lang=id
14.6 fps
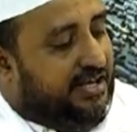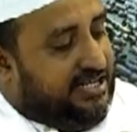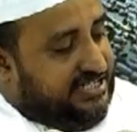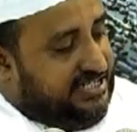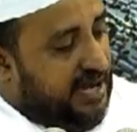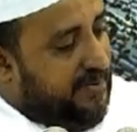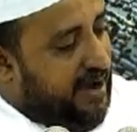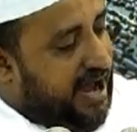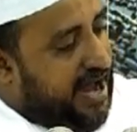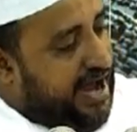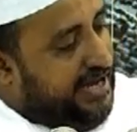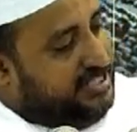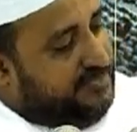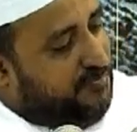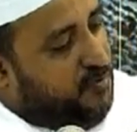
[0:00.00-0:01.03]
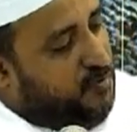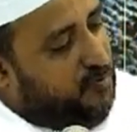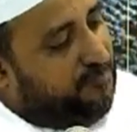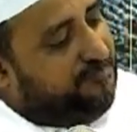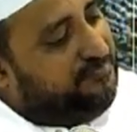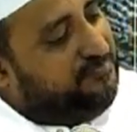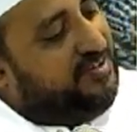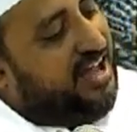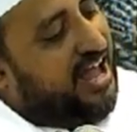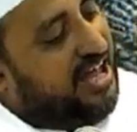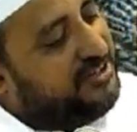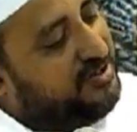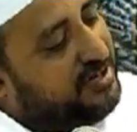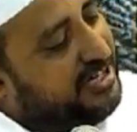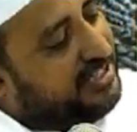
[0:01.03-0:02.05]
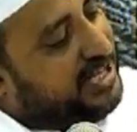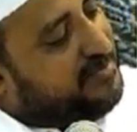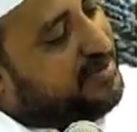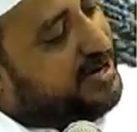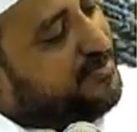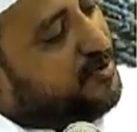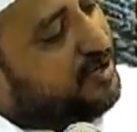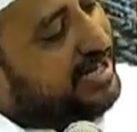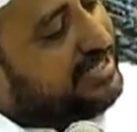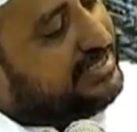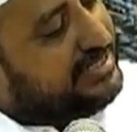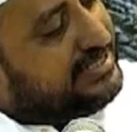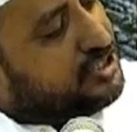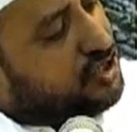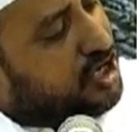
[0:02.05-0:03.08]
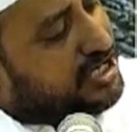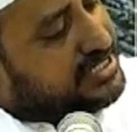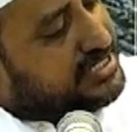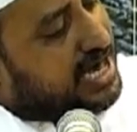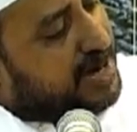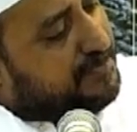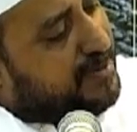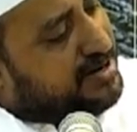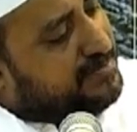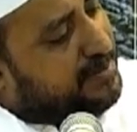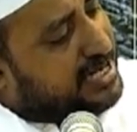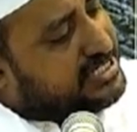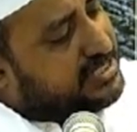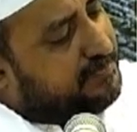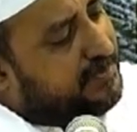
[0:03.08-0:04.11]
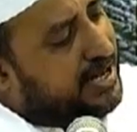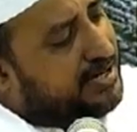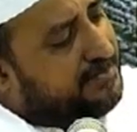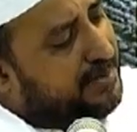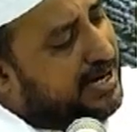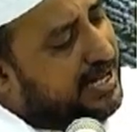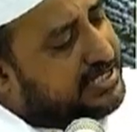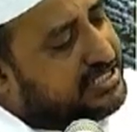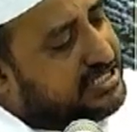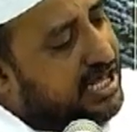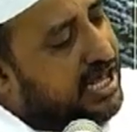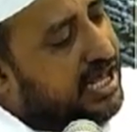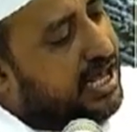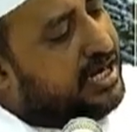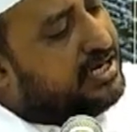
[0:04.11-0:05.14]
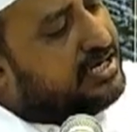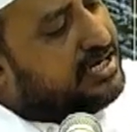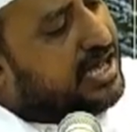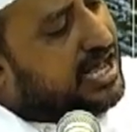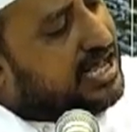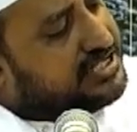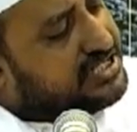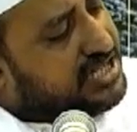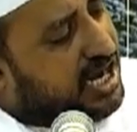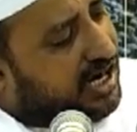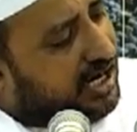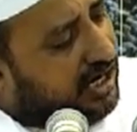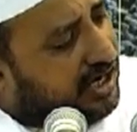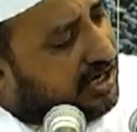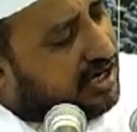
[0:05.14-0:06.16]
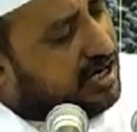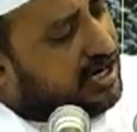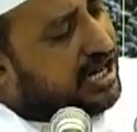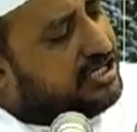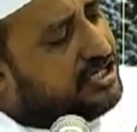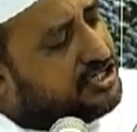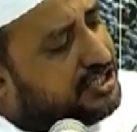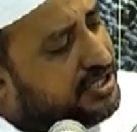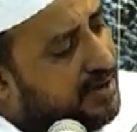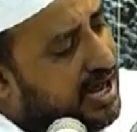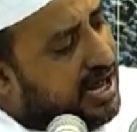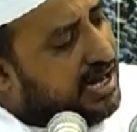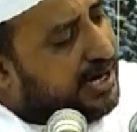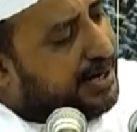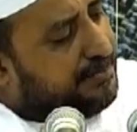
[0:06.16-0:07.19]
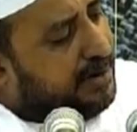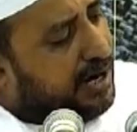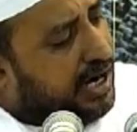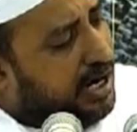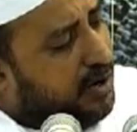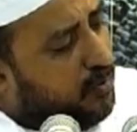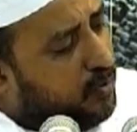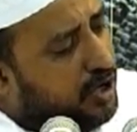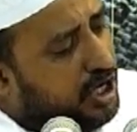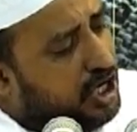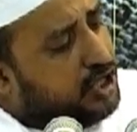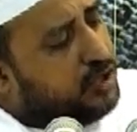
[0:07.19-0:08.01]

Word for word: Sabah ayat 10 atau kita menemukan Sot 1819 Inna sakharnal jibala ma'ahu